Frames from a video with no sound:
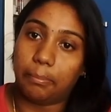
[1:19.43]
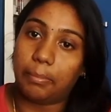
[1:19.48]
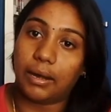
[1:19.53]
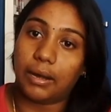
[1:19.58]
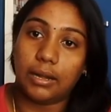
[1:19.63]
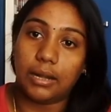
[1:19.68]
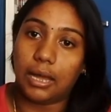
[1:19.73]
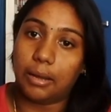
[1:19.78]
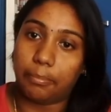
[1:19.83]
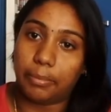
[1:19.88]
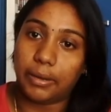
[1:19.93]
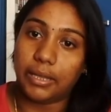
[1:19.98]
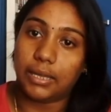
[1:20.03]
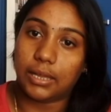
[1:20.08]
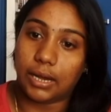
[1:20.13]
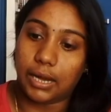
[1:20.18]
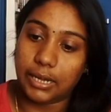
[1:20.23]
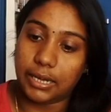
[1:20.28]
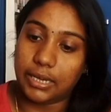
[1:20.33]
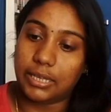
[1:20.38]
பண்ணலாம்
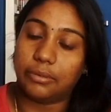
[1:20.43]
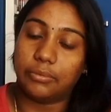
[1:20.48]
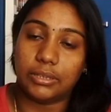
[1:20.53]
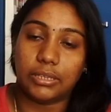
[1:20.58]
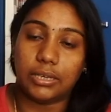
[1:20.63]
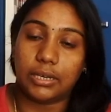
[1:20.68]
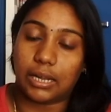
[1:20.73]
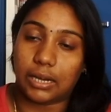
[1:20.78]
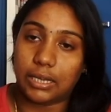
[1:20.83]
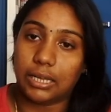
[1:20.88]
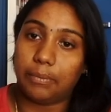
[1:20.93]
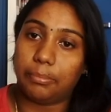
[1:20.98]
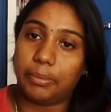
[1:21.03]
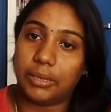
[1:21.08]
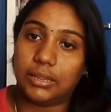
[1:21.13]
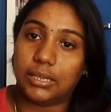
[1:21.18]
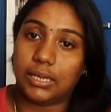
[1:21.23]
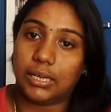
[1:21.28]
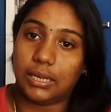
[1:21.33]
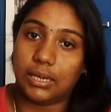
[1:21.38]
அப்படிங்கிற ஐடியா வந்து நிறைய
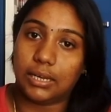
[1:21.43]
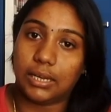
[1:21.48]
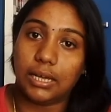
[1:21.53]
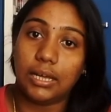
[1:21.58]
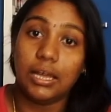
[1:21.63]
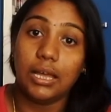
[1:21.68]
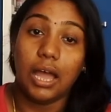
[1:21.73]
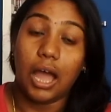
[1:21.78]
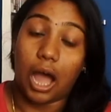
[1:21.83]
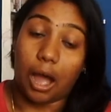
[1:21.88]
பேத்துக்கு இல்லை